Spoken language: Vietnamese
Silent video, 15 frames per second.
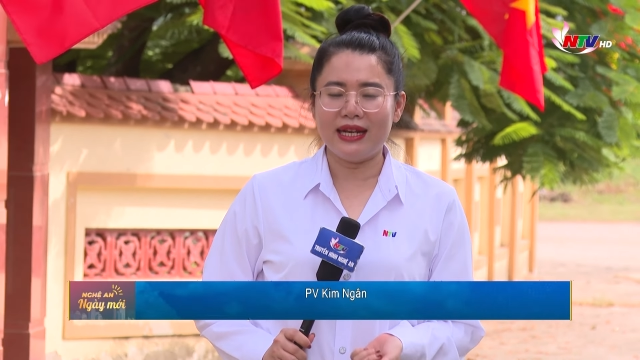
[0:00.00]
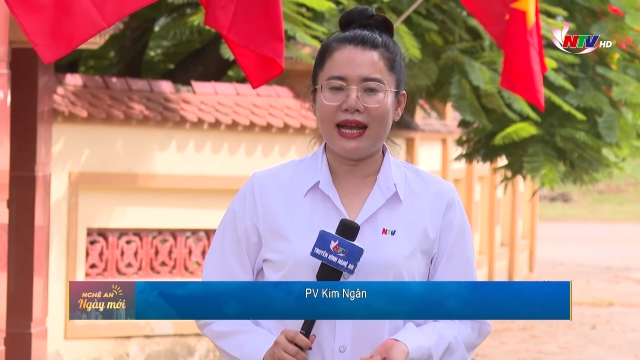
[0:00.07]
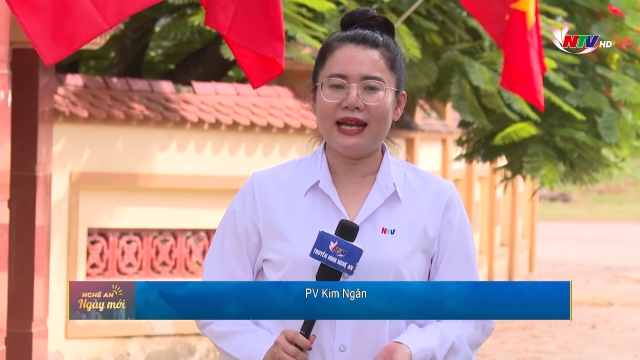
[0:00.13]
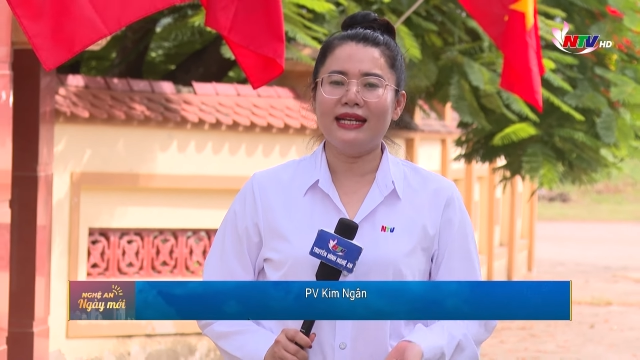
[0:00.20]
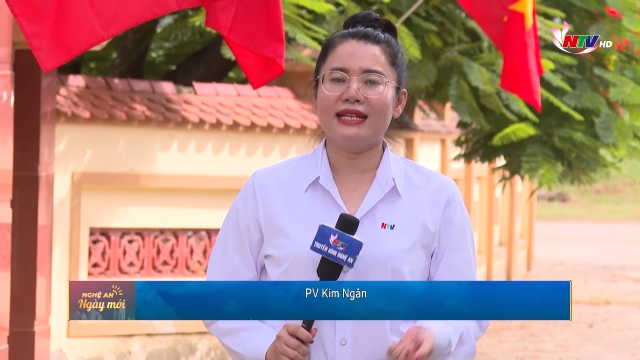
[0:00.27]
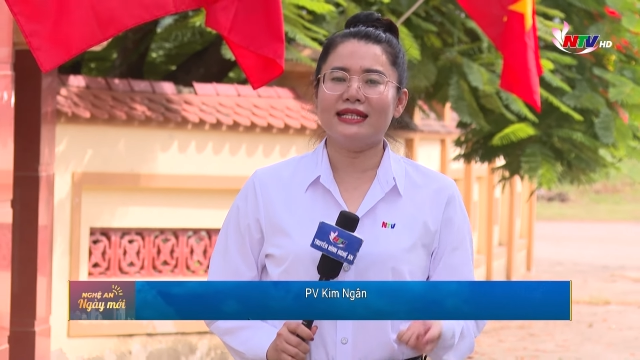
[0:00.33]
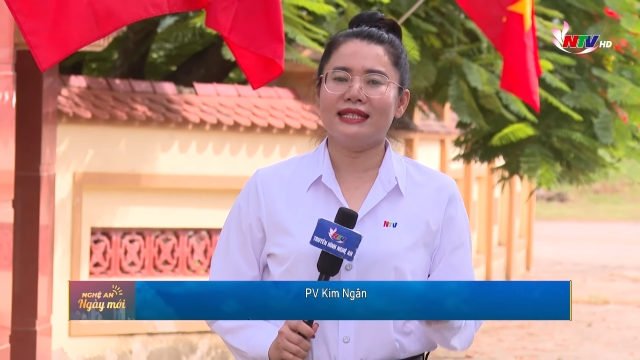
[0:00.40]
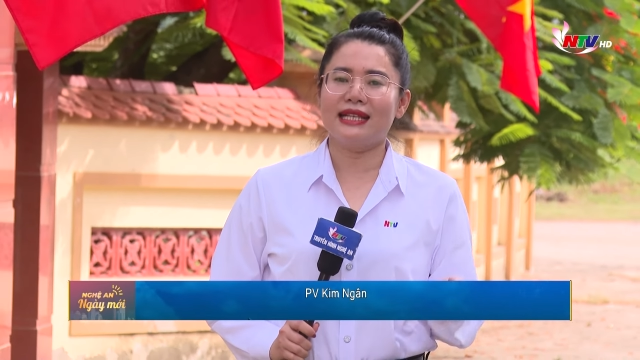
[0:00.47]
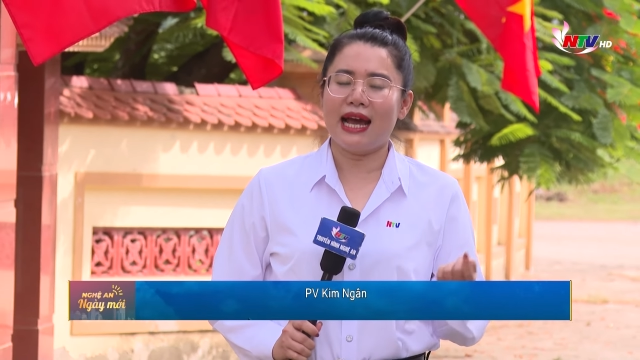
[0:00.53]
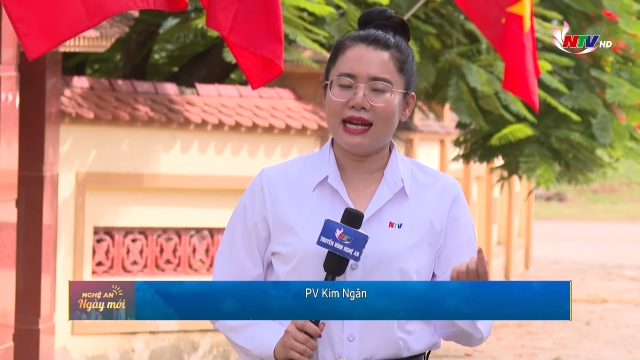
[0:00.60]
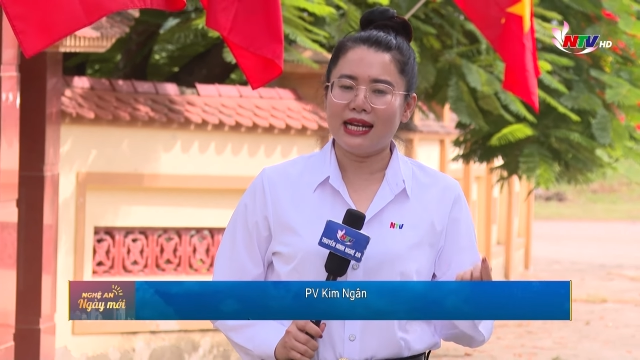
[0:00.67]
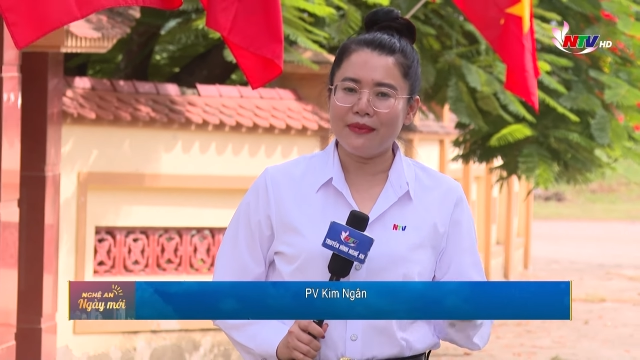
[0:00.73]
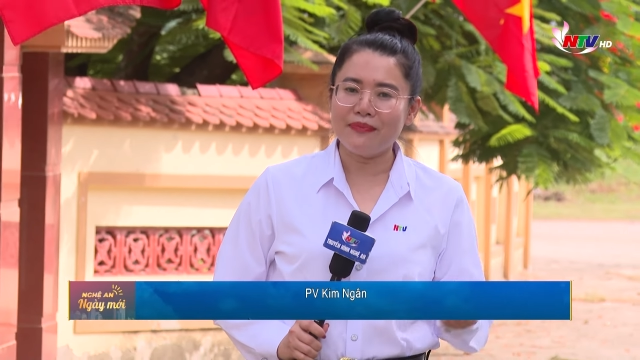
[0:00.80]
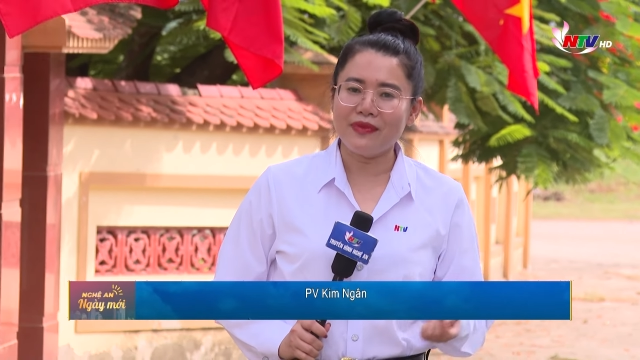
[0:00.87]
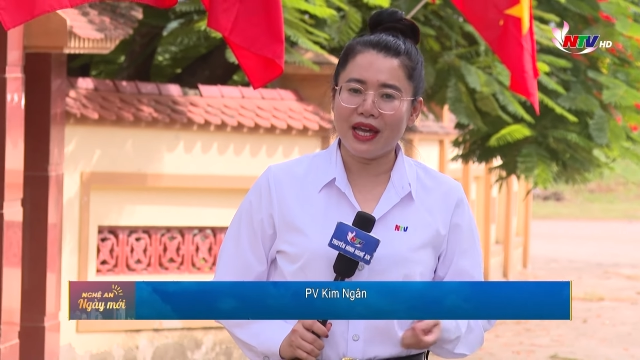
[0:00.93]
nay là xã
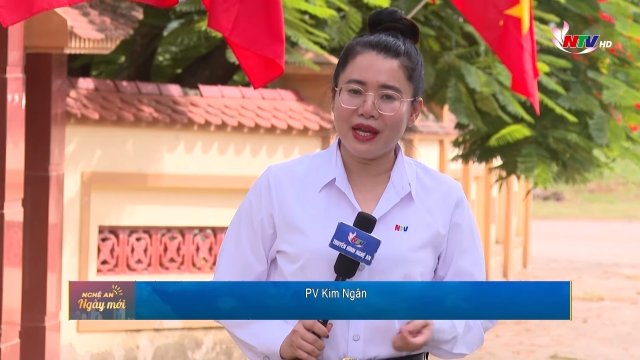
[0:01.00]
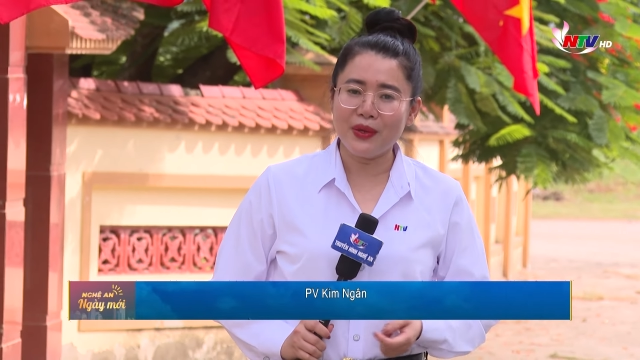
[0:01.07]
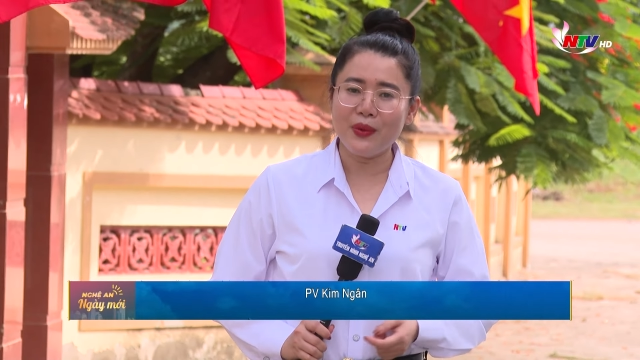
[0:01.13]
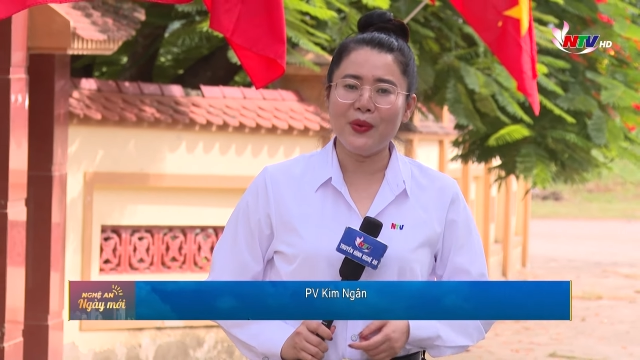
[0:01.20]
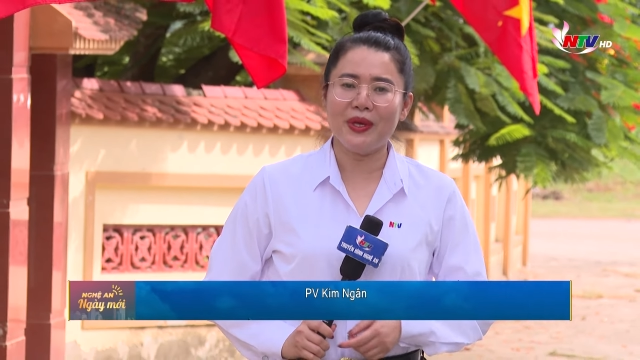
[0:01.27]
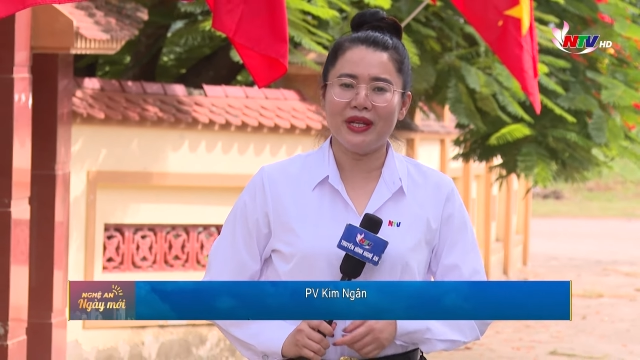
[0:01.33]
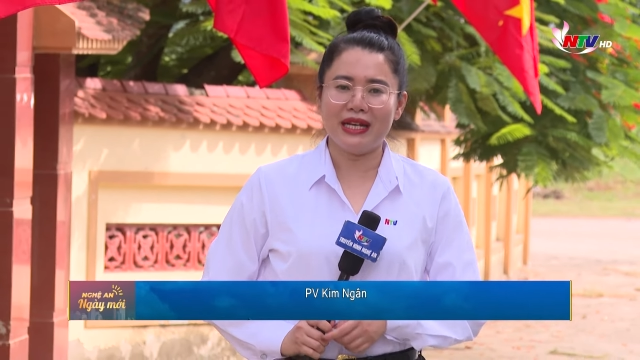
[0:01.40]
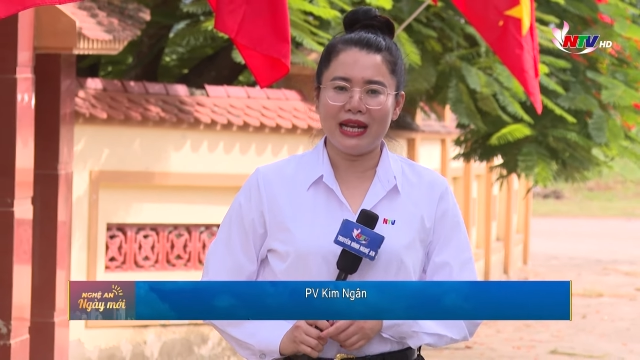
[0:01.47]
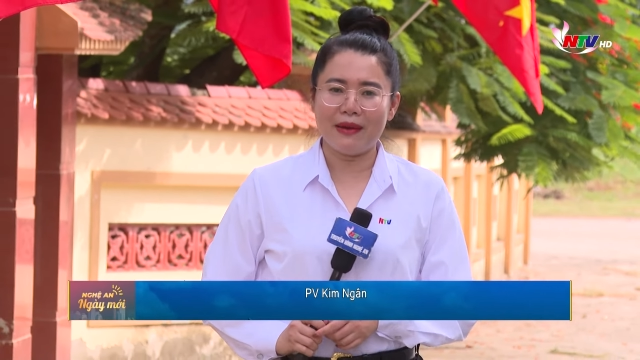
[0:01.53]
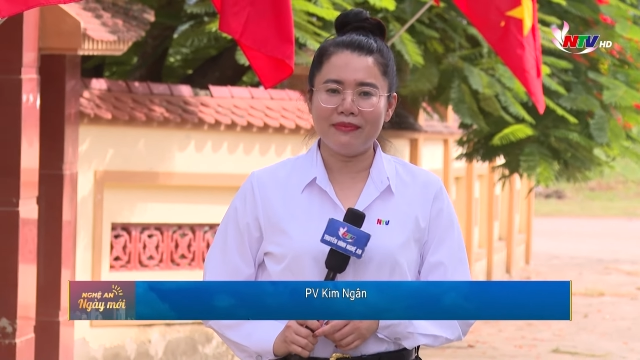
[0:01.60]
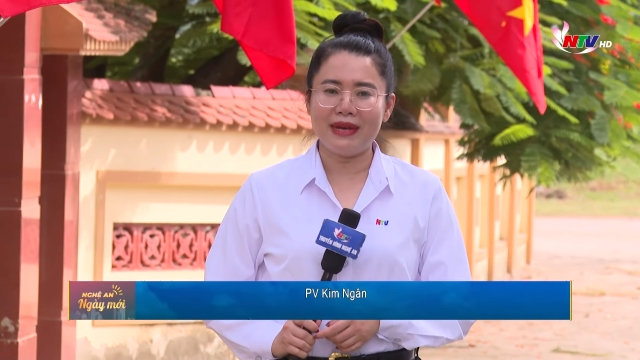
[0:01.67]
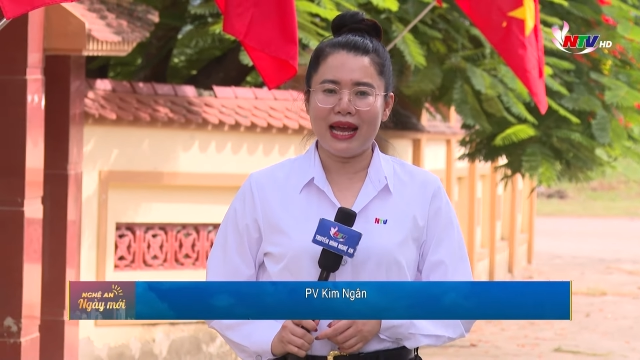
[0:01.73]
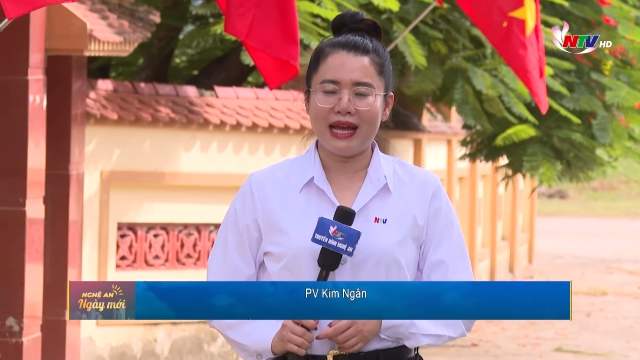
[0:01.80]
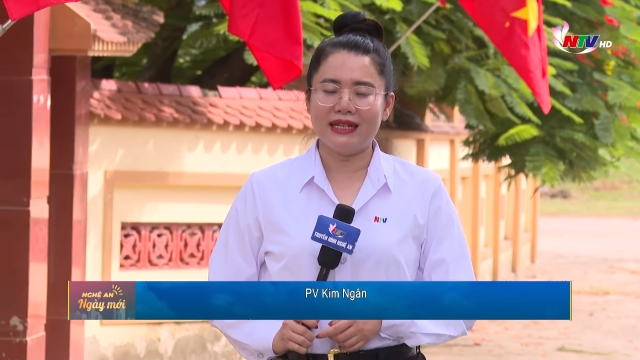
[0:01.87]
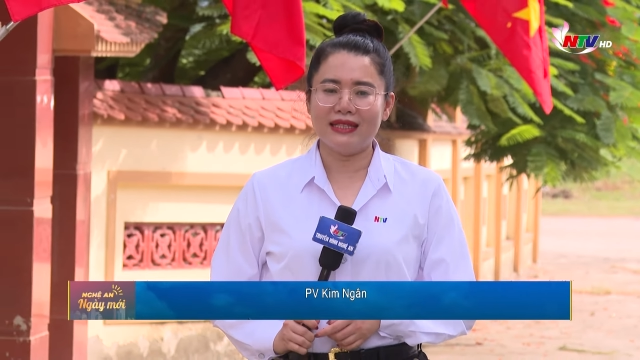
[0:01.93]
Nam Thanh, huyện
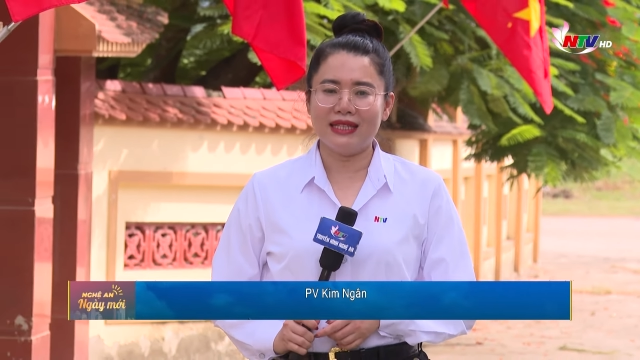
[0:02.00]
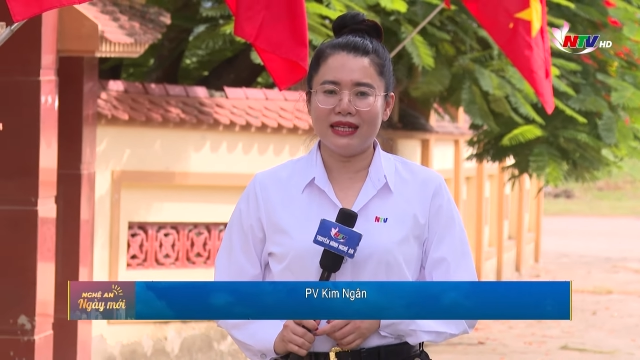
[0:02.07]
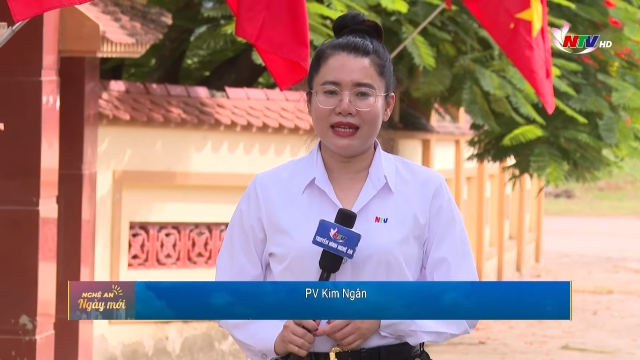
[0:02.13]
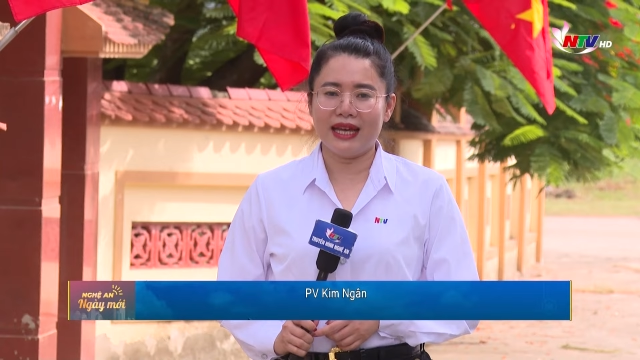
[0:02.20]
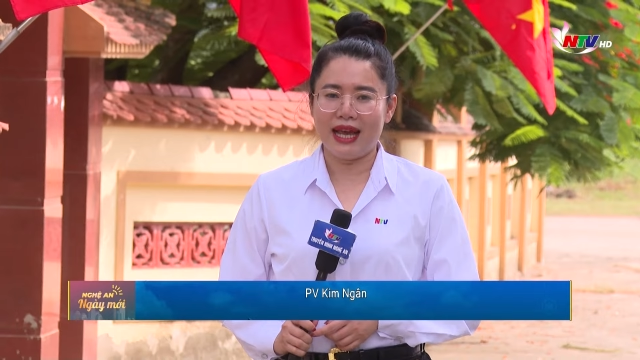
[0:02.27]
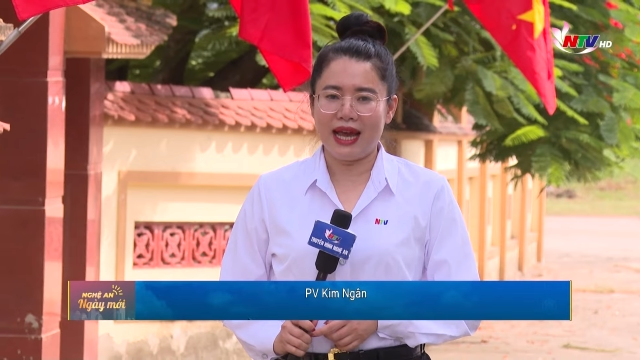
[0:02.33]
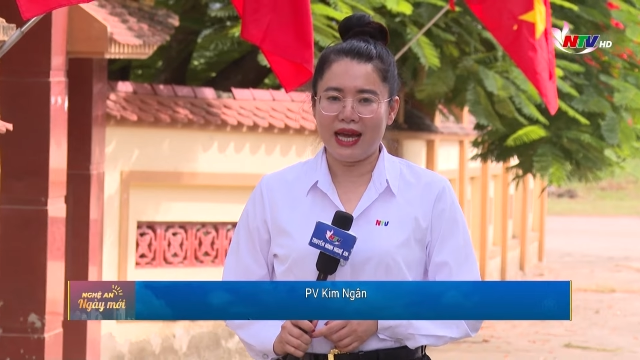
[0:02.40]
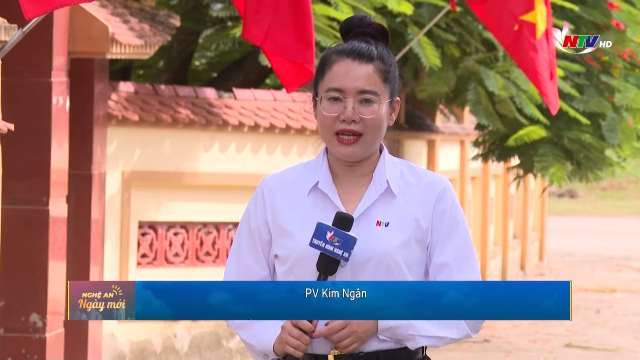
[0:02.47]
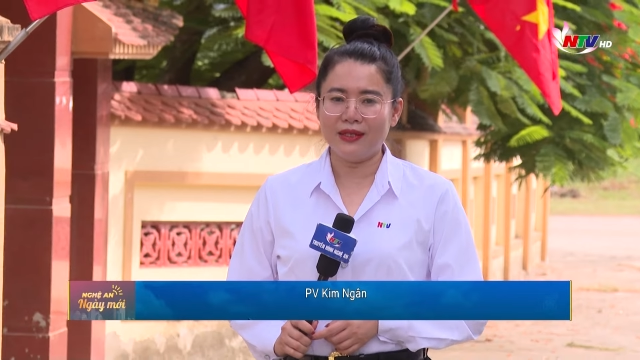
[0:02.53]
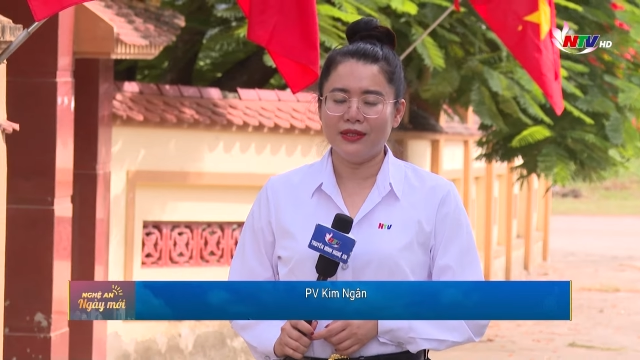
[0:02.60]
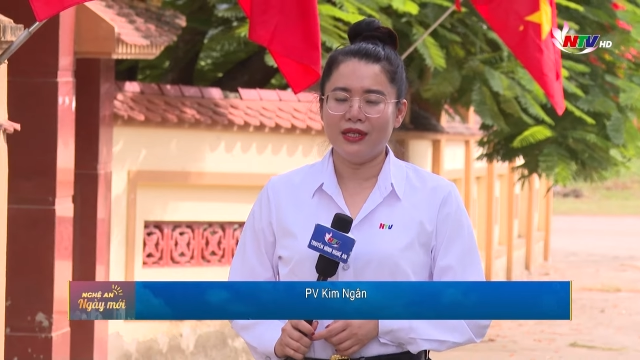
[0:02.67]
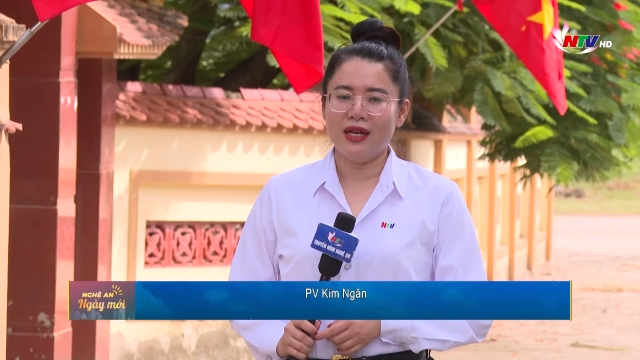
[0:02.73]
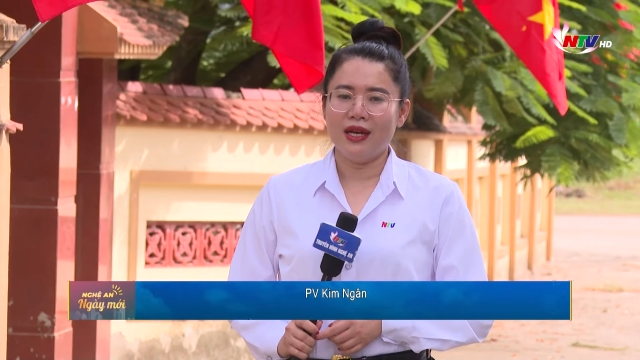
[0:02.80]
Nam Đàn, tỉnh Nghệ An.